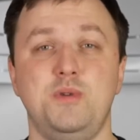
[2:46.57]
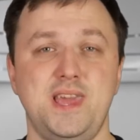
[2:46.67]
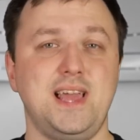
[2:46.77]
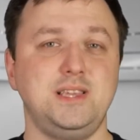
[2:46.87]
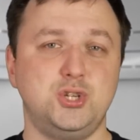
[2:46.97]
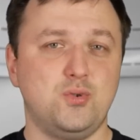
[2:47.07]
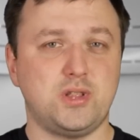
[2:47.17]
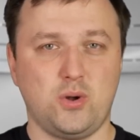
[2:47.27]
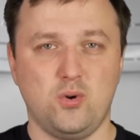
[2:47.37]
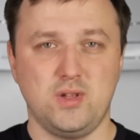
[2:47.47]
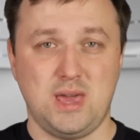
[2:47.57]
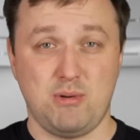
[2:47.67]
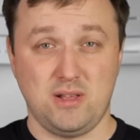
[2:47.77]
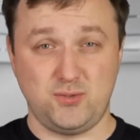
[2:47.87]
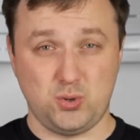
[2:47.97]
У меня ничего такого не
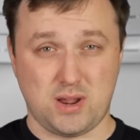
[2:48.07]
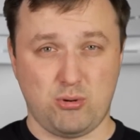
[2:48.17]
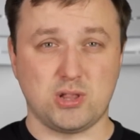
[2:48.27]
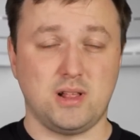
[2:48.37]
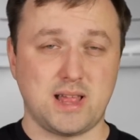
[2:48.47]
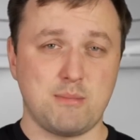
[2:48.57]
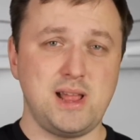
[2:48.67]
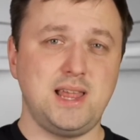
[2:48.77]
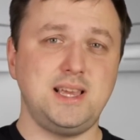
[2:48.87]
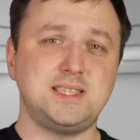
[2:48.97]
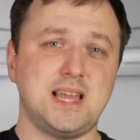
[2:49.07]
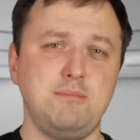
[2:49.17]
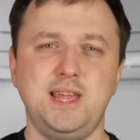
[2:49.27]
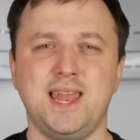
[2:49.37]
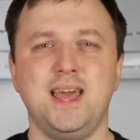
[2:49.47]
было, все работало нормально и
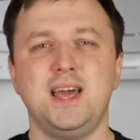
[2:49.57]
стабильно.